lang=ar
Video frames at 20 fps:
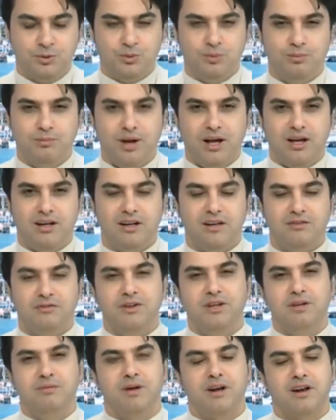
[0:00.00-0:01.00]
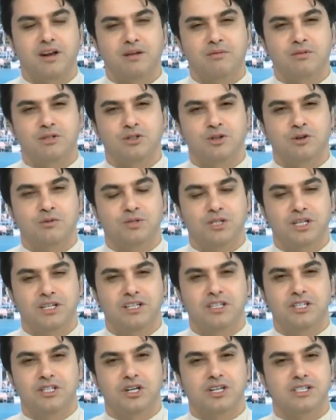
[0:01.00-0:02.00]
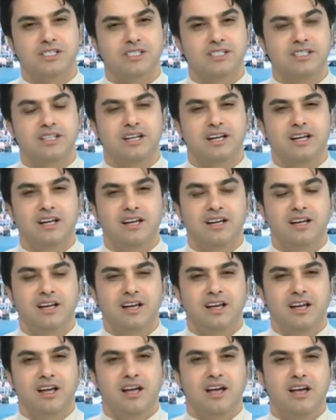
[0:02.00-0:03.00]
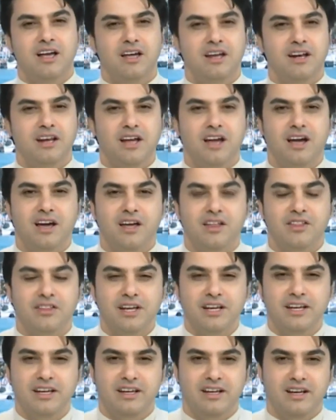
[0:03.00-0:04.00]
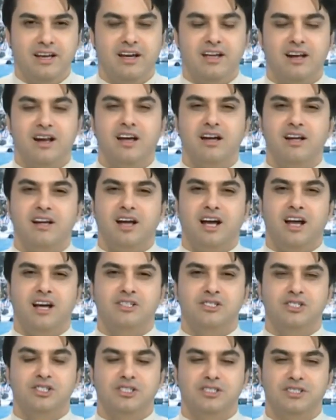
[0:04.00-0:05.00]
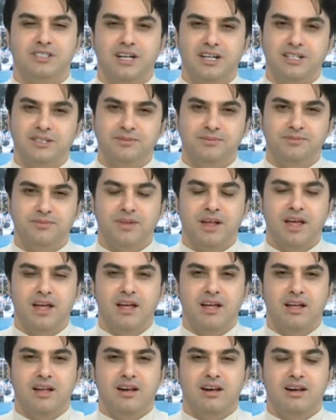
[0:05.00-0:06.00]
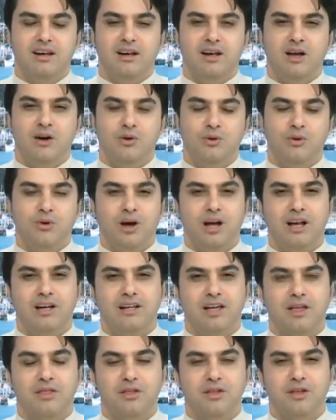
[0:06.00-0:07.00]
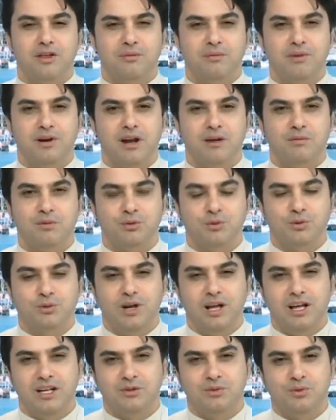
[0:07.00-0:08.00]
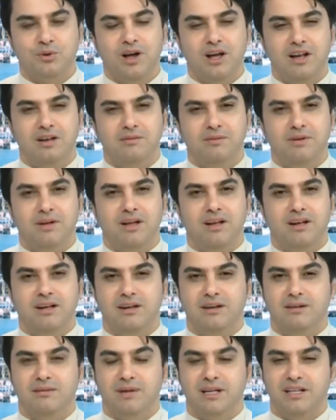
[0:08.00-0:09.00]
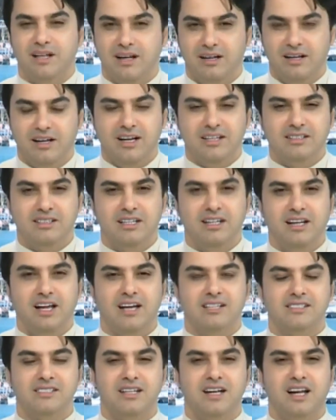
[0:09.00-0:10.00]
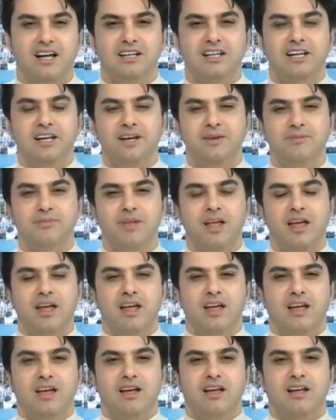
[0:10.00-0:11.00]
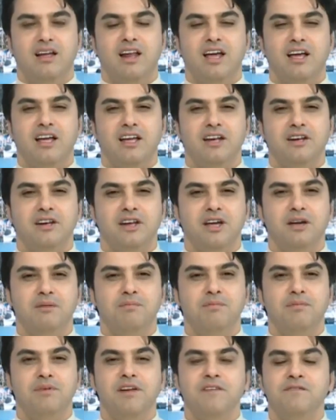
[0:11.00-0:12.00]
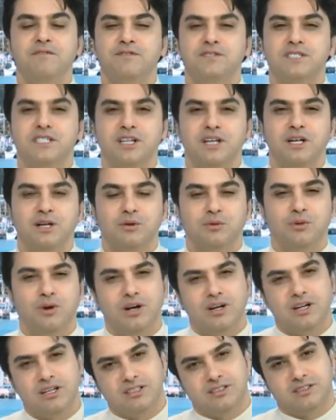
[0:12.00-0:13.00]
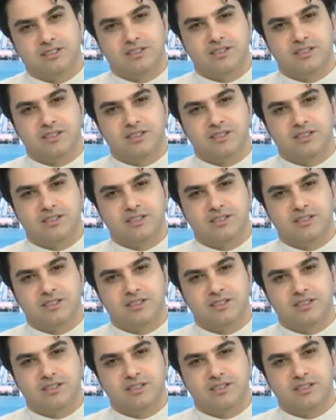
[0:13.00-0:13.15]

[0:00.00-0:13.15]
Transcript: معنا في برنامج يوم جديد شخصية آه، رياضية رائعة جدا له الكثير من البطولات والميداليات اللي حصل عليها آه، لكن بنفس الوقت